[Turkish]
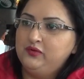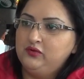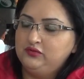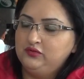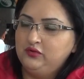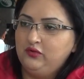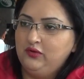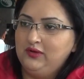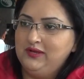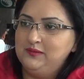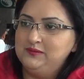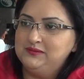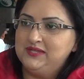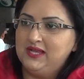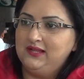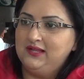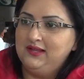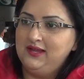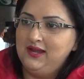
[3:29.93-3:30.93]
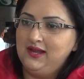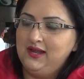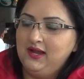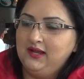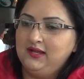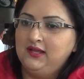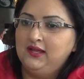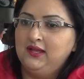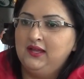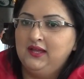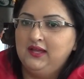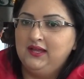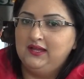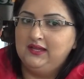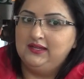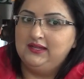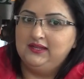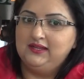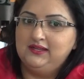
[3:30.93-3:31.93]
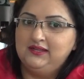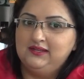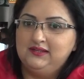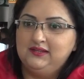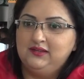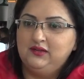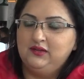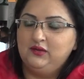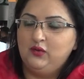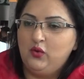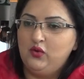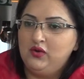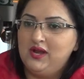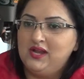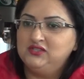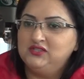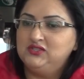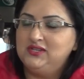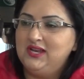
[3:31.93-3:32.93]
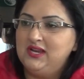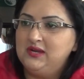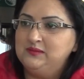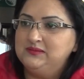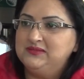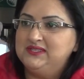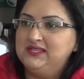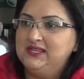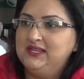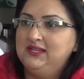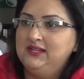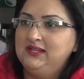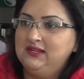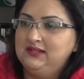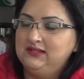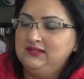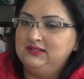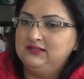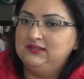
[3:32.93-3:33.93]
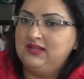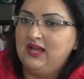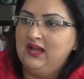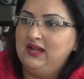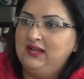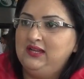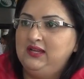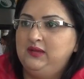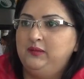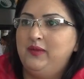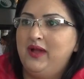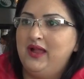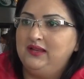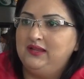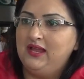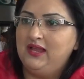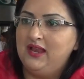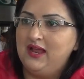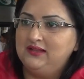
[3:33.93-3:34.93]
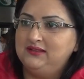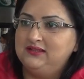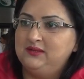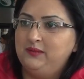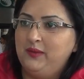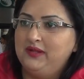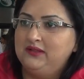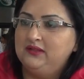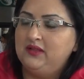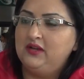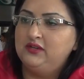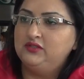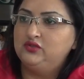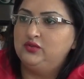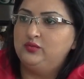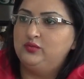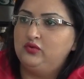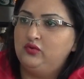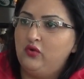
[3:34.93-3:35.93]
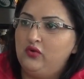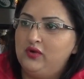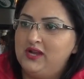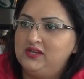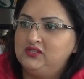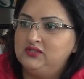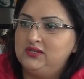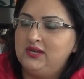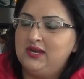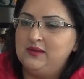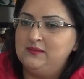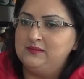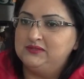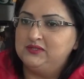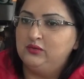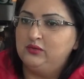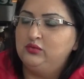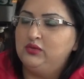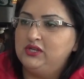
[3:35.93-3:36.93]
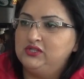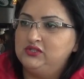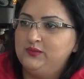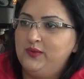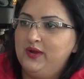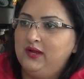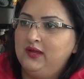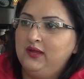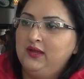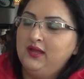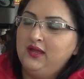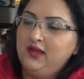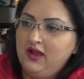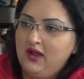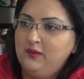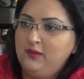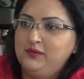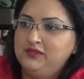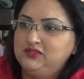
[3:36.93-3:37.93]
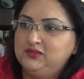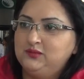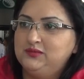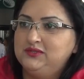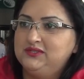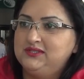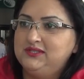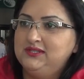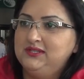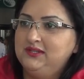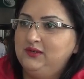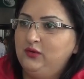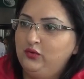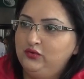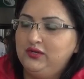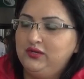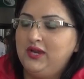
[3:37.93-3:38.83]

protokol imzalayarak e, öğrencilerimizi daha iyi belgelendirmek, daha çabuk öğrencilerimize ulaşmak amacımızdı. Onu